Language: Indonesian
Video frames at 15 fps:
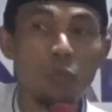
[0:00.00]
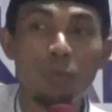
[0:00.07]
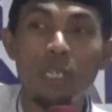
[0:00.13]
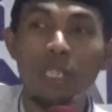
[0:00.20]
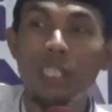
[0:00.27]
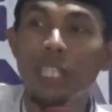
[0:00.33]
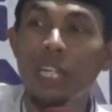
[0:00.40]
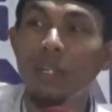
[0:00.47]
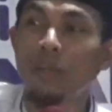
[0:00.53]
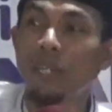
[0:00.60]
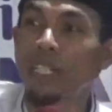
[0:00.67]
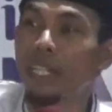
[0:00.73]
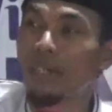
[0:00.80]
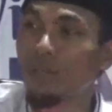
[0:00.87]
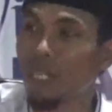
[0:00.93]
mun ben telur
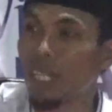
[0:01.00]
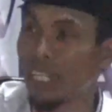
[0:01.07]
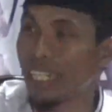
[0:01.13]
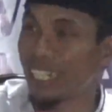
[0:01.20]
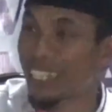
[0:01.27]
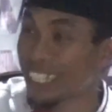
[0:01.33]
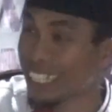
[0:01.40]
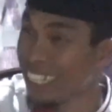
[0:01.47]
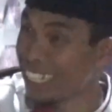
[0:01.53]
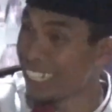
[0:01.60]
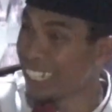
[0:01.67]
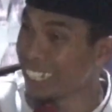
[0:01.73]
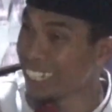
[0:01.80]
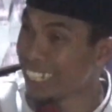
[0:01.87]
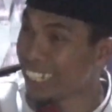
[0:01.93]
tak oleh nggih
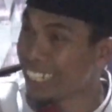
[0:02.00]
